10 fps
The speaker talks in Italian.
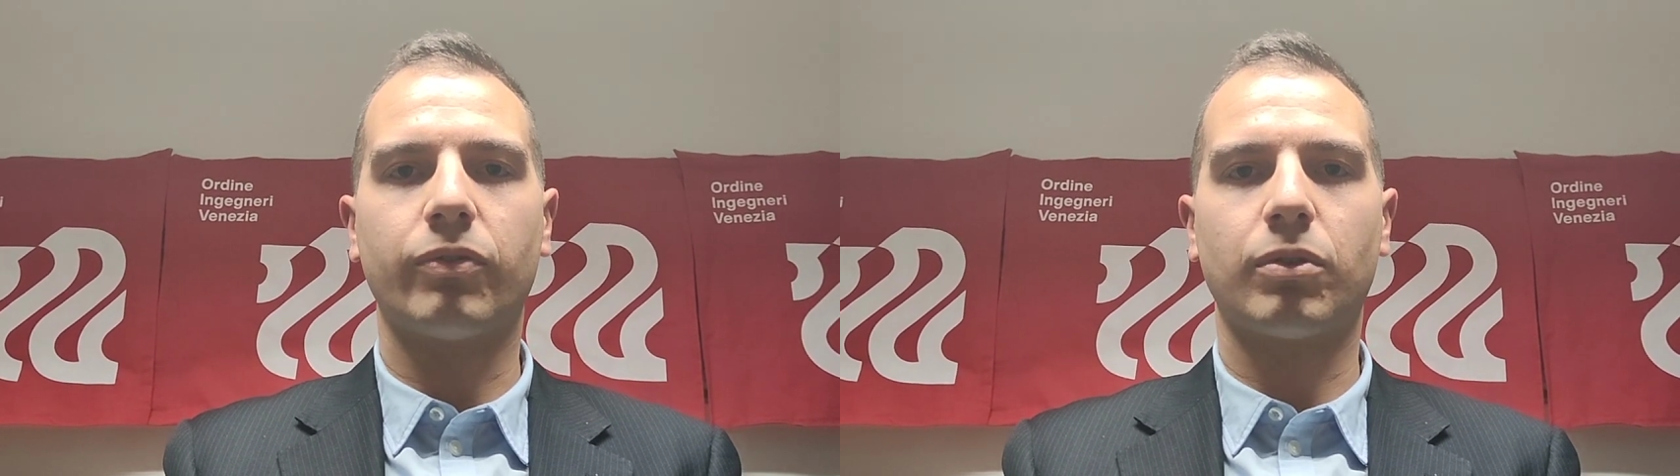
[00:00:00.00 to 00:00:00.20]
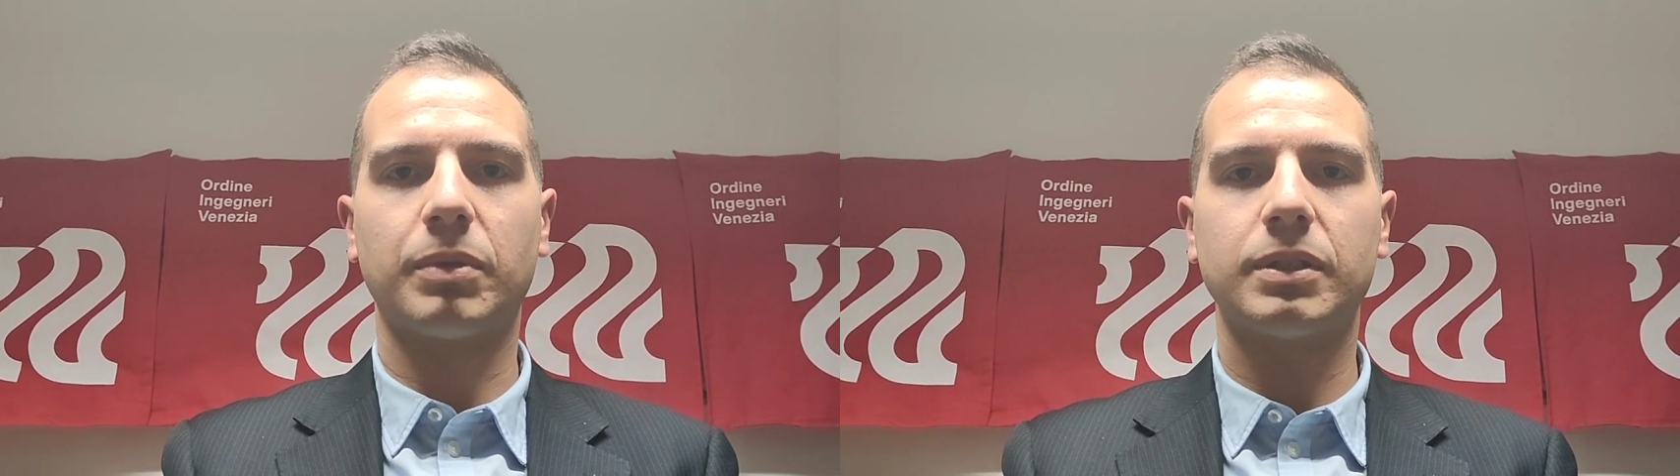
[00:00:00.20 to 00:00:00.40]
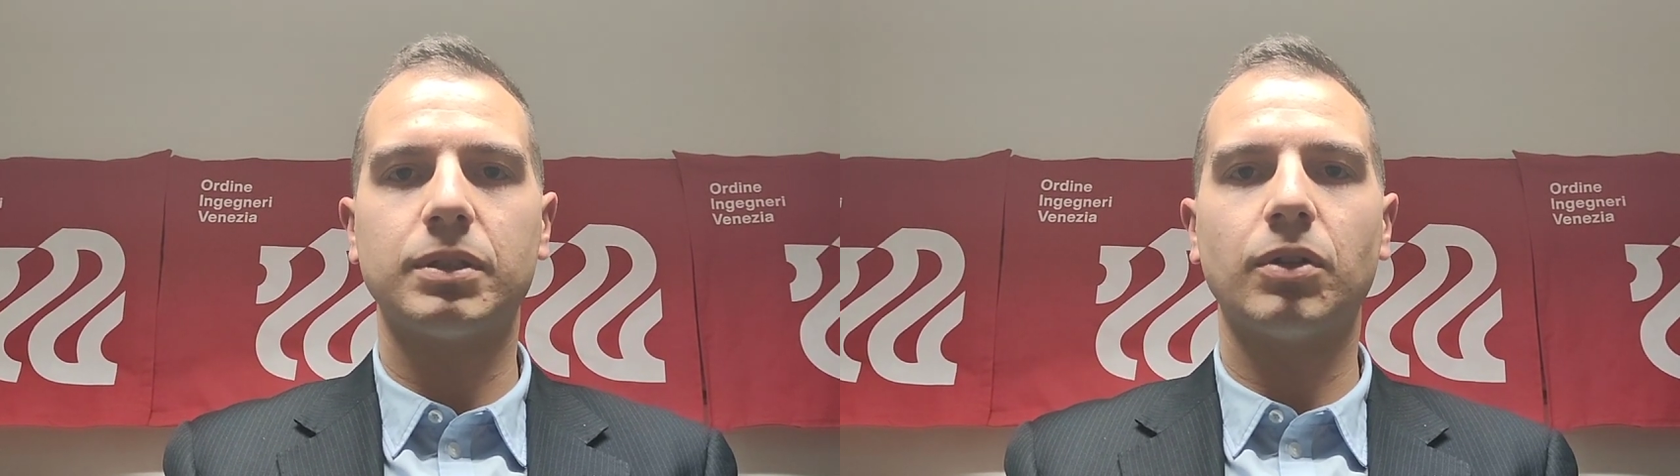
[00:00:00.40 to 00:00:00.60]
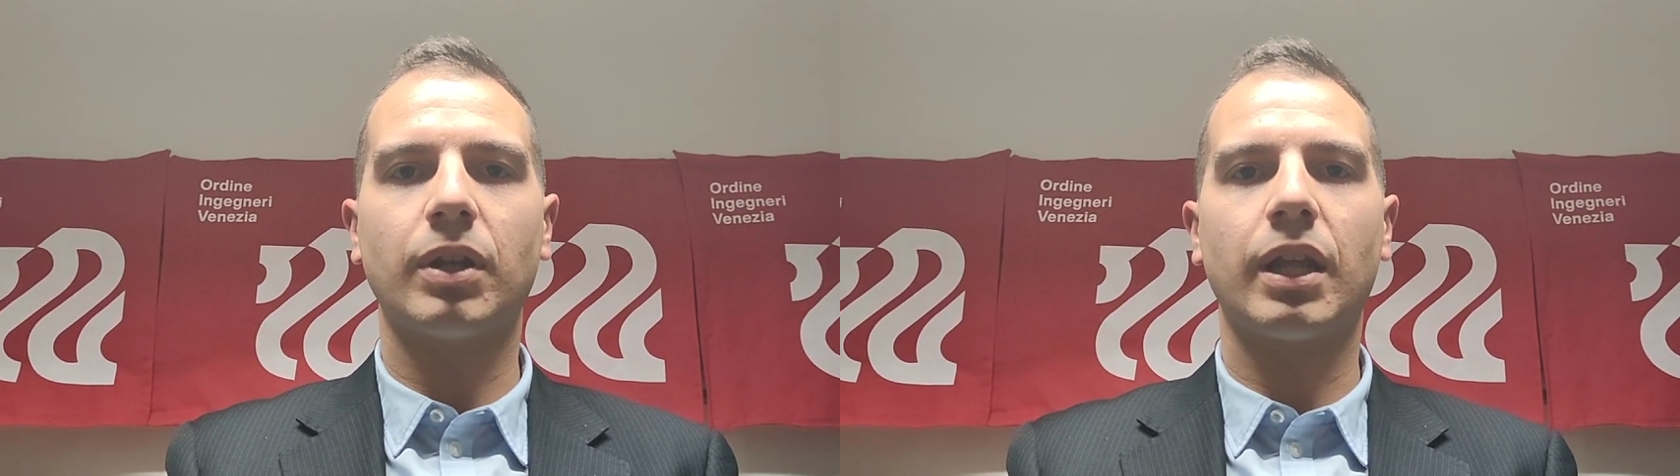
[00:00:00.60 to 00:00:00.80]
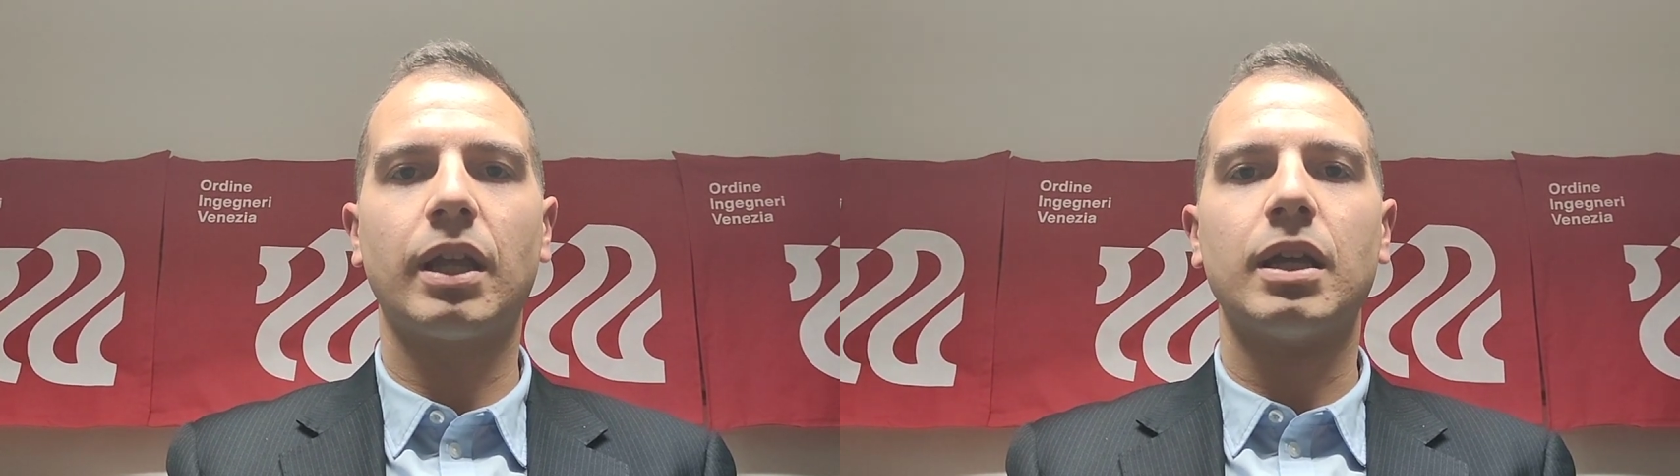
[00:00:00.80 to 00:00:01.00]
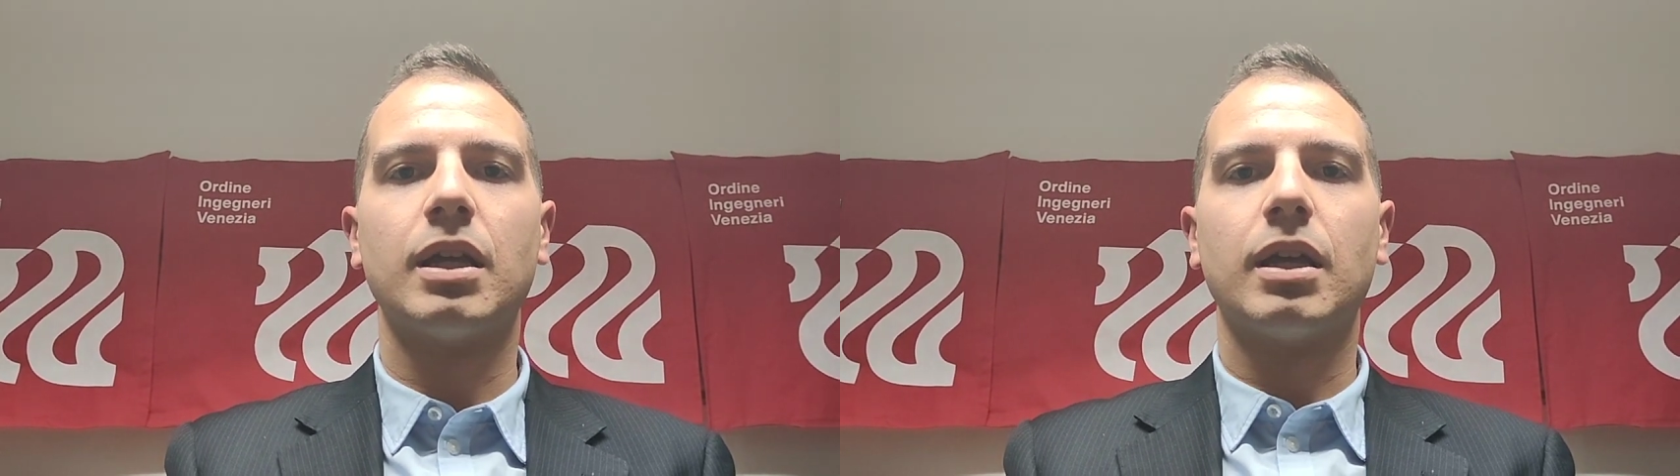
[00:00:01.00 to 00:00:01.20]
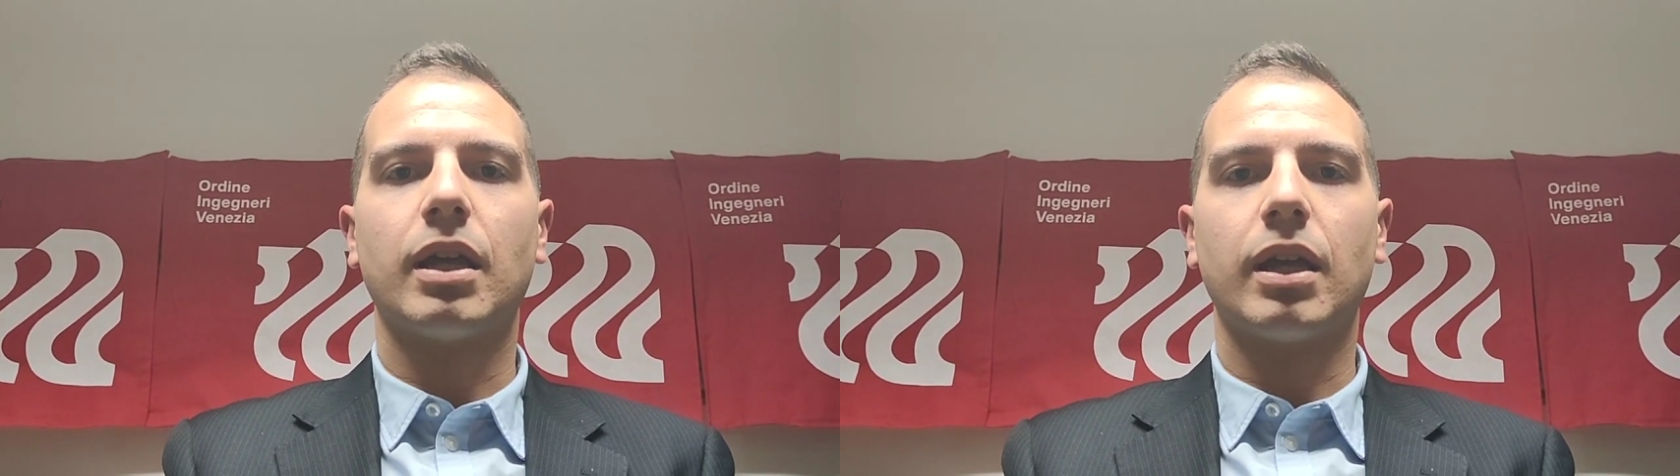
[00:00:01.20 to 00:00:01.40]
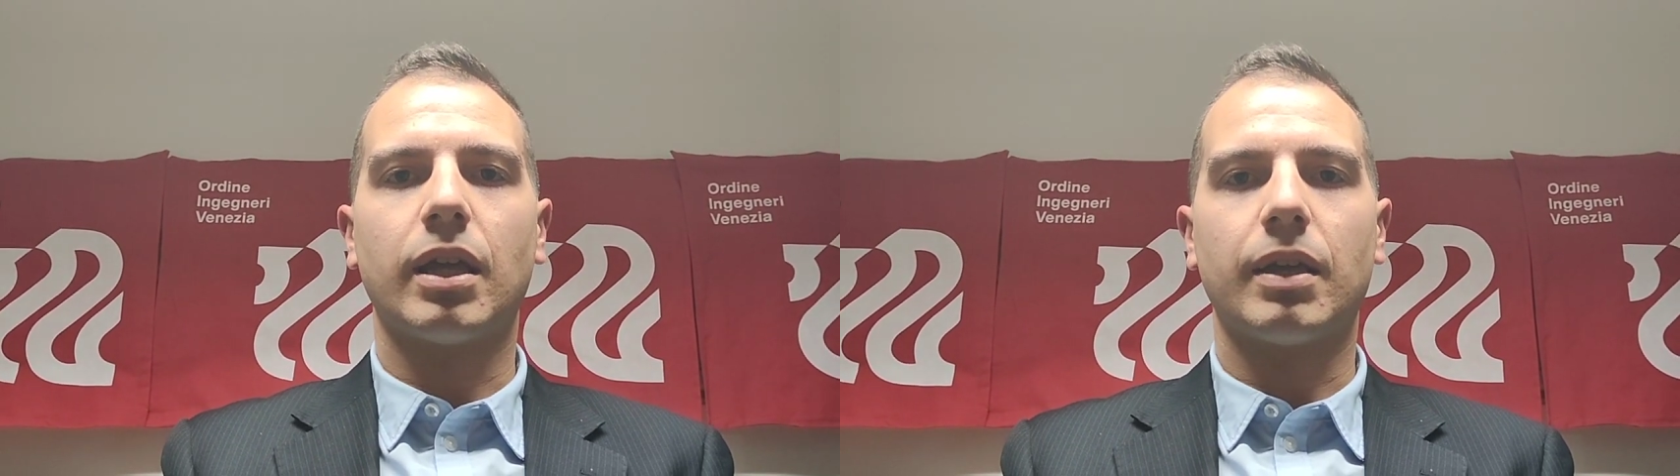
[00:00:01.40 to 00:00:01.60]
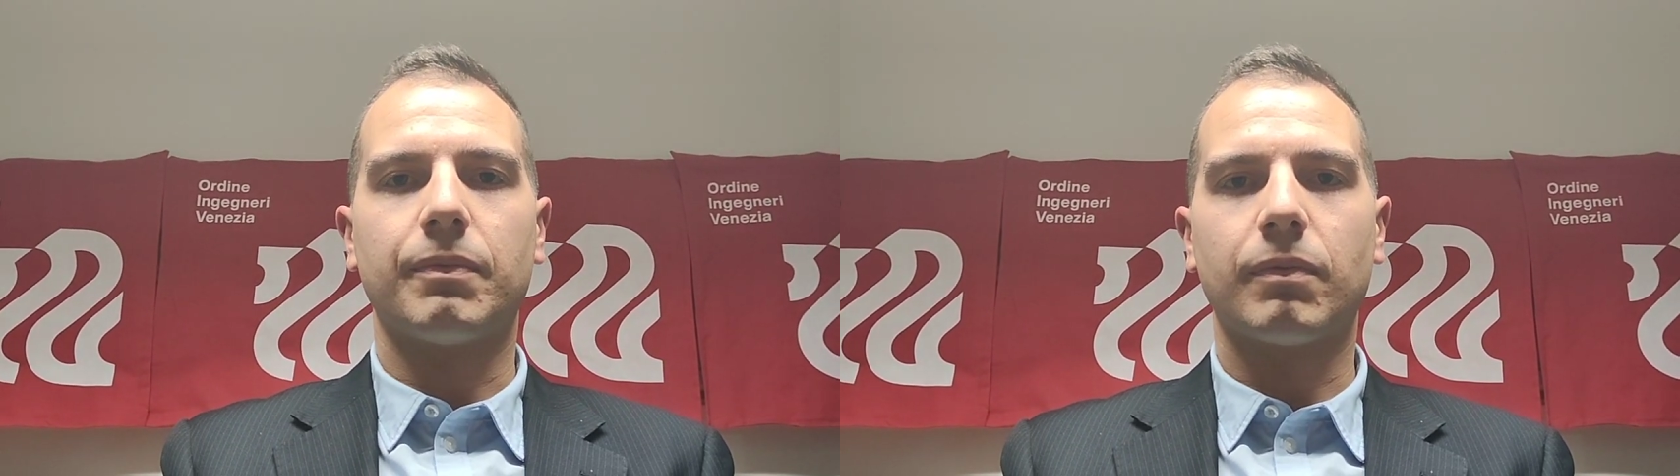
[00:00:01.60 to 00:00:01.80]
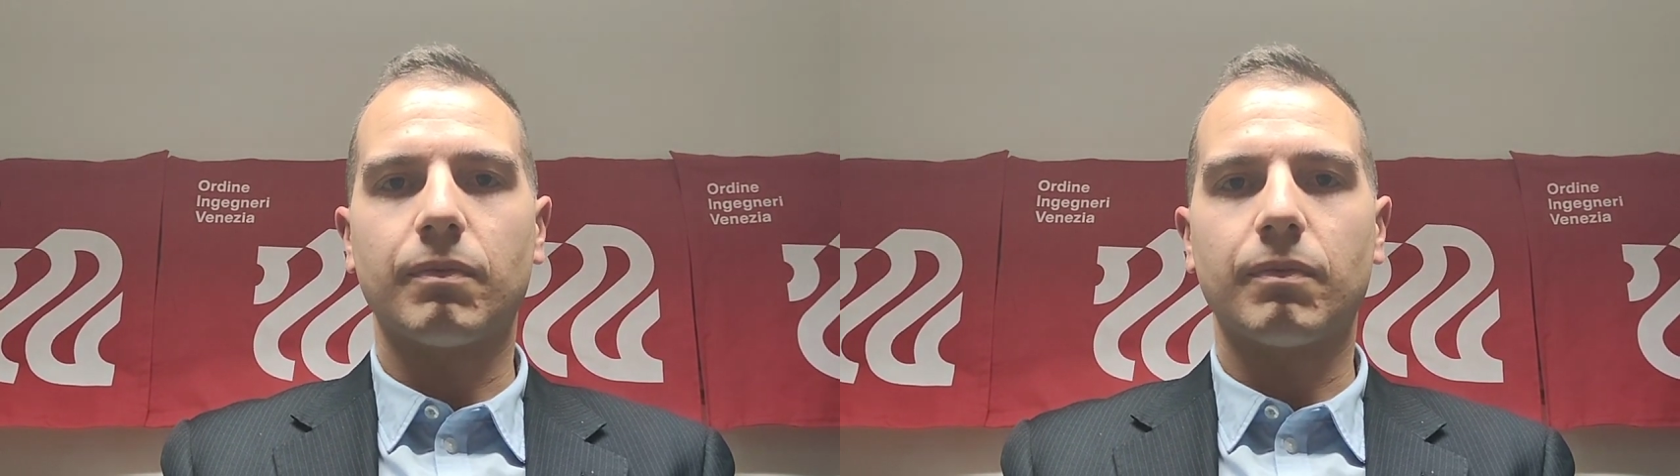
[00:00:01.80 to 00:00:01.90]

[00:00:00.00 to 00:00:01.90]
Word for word: formazione eh,